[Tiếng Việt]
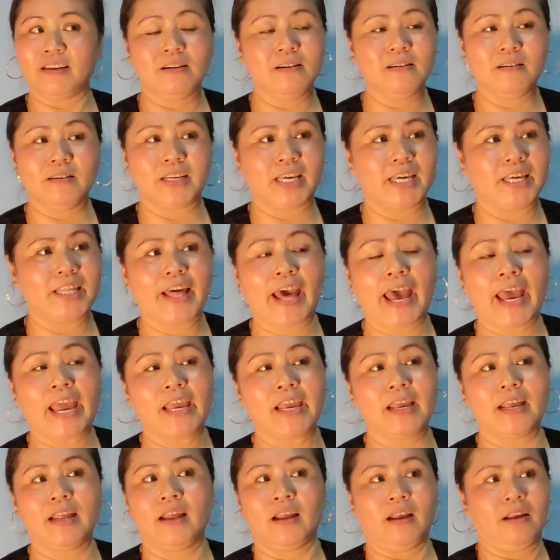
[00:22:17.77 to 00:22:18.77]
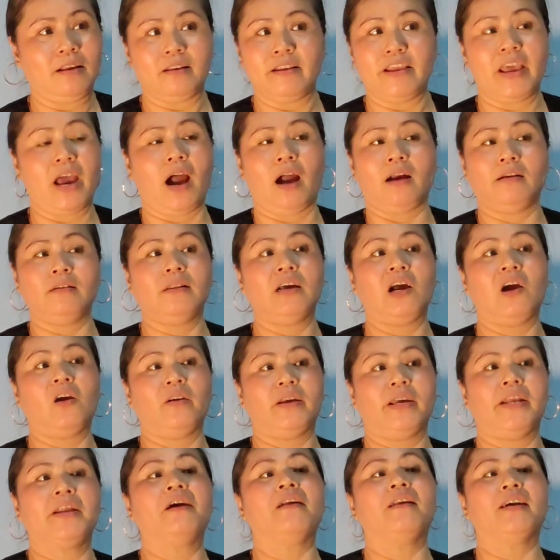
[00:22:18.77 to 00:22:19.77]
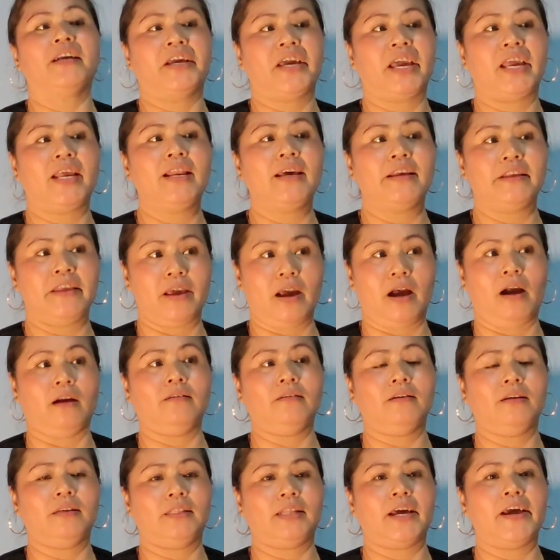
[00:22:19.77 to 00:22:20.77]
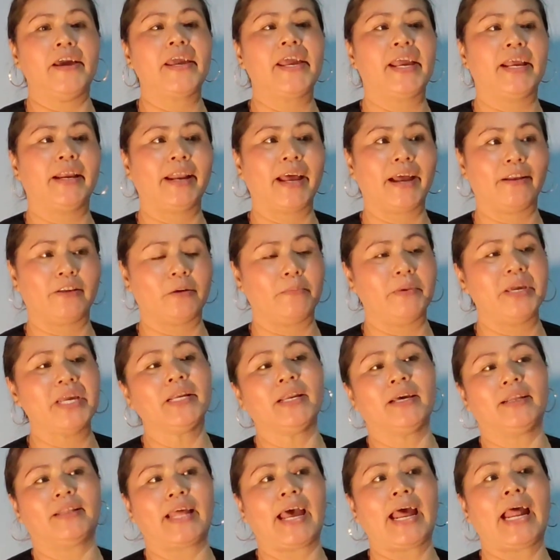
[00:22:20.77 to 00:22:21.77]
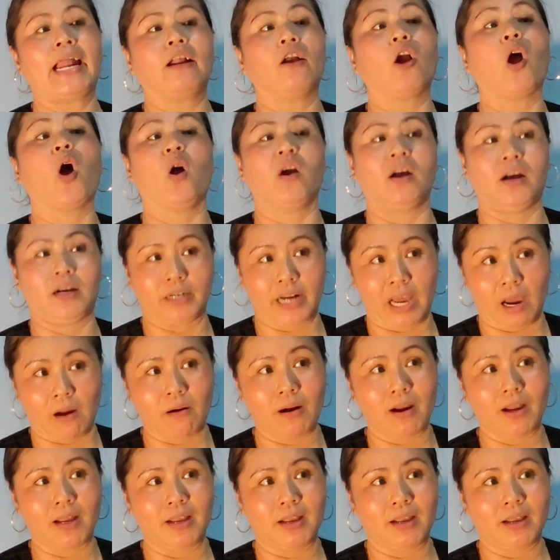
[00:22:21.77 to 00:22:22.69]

Chưa, chị thấy giỡn thôi, cái đó là nghĩ là giỡn, nhưng người ta hiện ra cho biết là người ta còn ở đó,